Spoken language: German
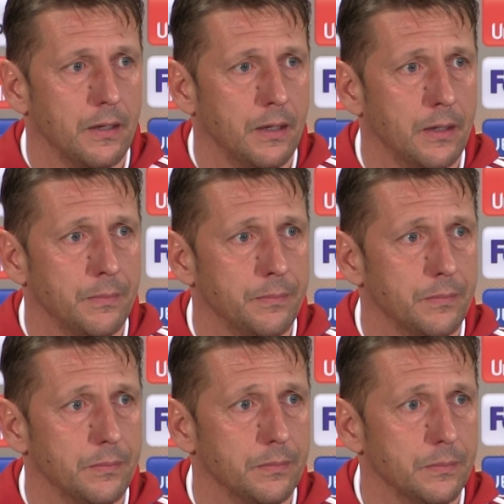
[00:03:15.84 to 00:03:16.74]
Ähm,
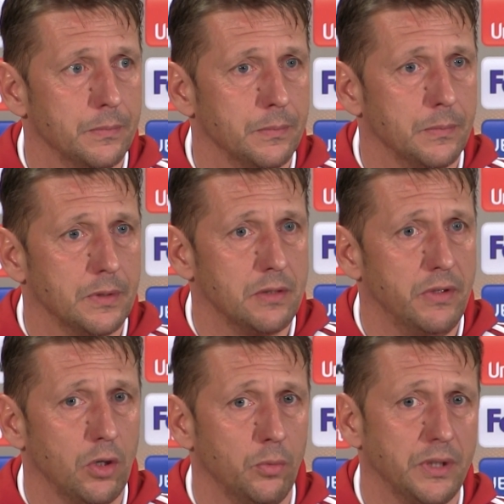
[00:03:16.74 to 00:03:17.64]
das ist
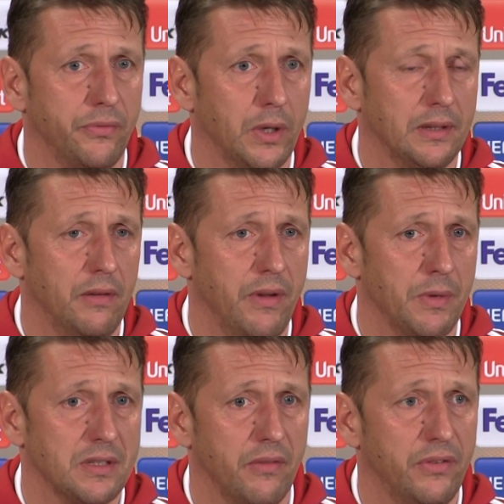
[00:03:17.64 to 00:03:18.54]
wiederum der Vorteil, wenn
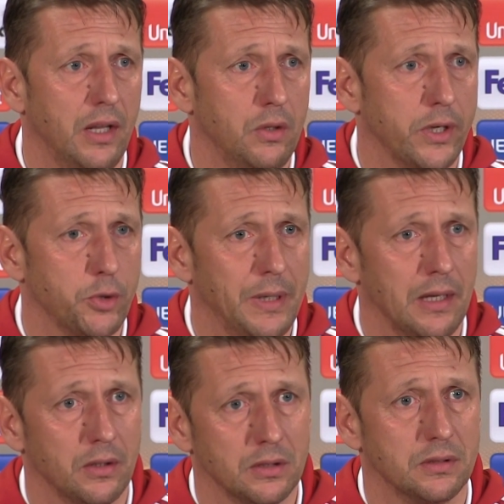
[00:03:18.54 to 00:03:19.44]
man sehr viele junge
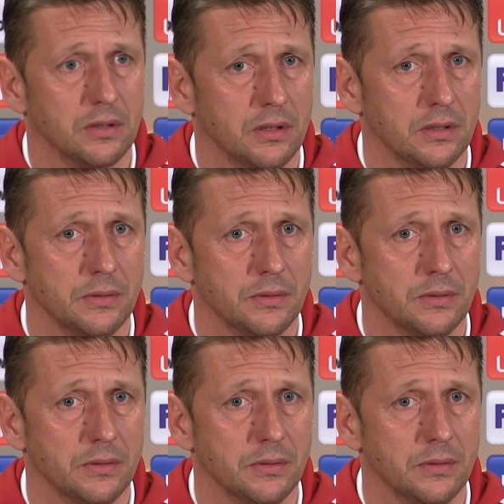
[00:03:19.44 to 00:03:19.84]
Spieler hat. Äh,